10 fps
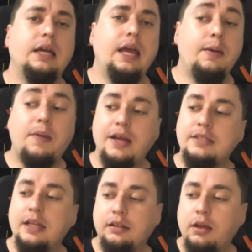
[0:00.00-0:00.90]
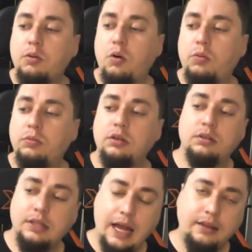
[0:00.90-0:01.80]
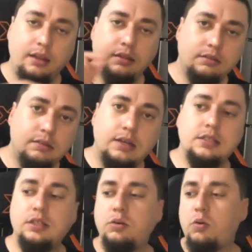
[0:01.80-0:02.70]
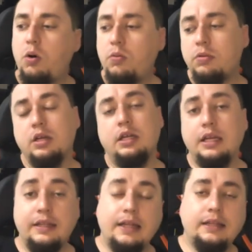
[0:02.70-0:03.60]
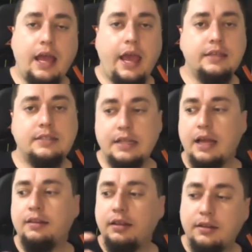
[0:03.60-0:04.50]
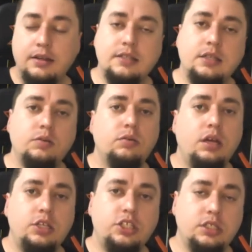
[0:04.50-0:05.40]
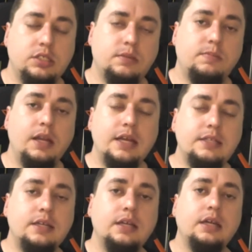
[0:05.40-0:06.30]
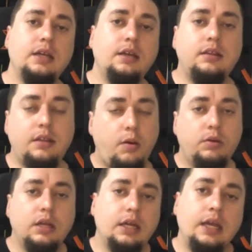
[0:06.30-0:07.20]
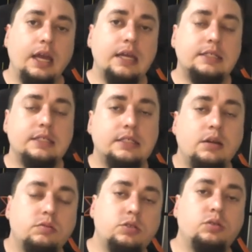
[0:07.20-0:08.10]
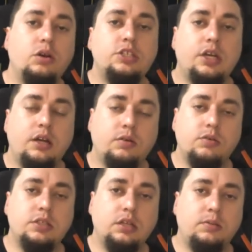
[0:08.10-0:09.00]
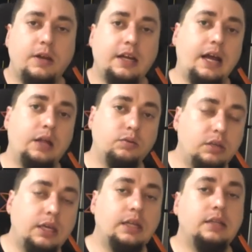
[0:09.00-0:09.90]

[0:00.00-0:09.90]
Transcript: É mais Datacom. Data, tracinho com e DataX, data, tracinho EX. Beleza? Então, esses são os dois jargões aí do mercado, o que é